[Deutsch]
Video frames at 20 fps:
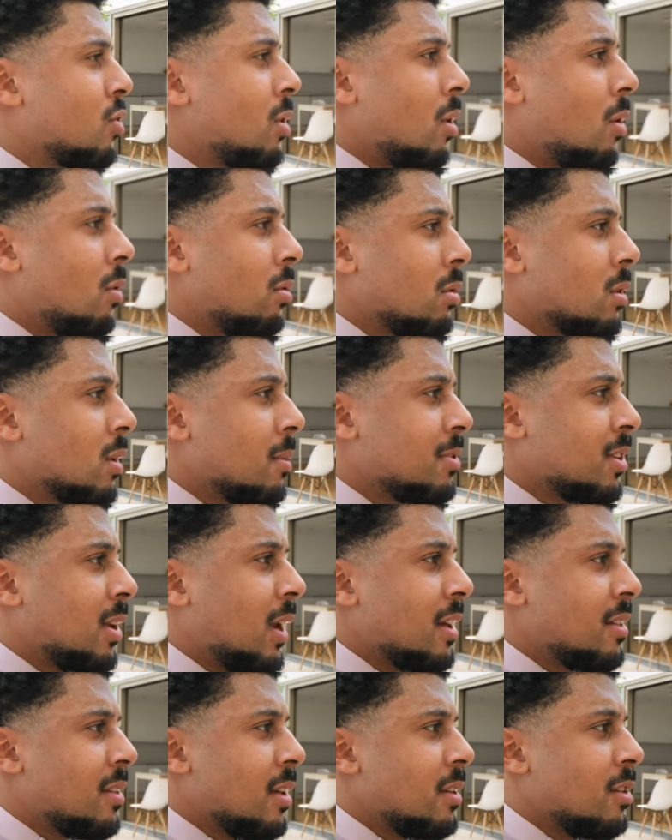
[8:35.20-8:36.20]
genau, gibt es
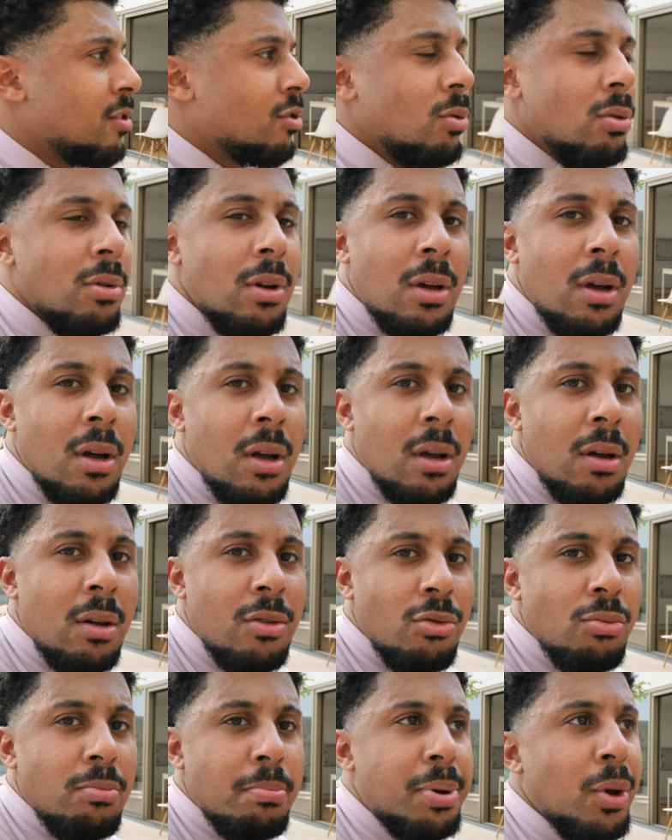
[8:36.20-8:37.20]
gleichzeitig so, eine,
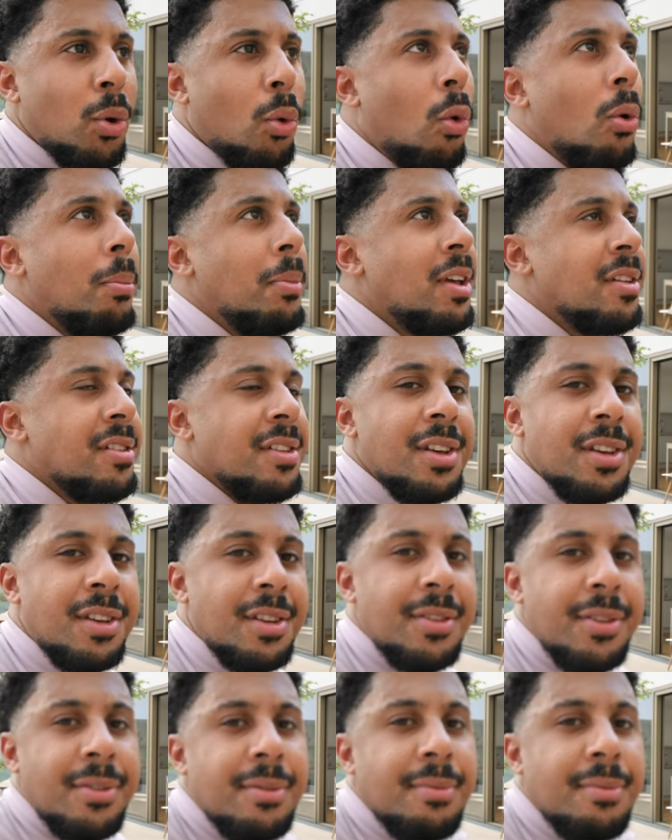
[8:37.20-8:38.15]
so ein Büro mäßig,